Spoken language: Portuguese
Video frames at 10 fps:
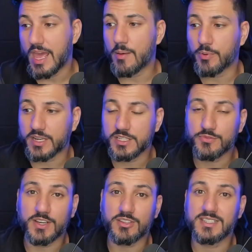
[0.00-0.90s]
É porque, de
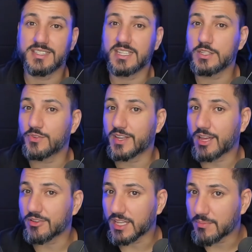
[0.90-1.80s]
fato, eles
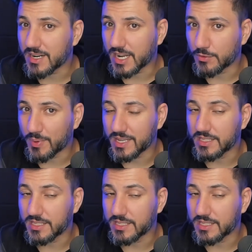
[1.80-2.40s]
identificaram que tem mercado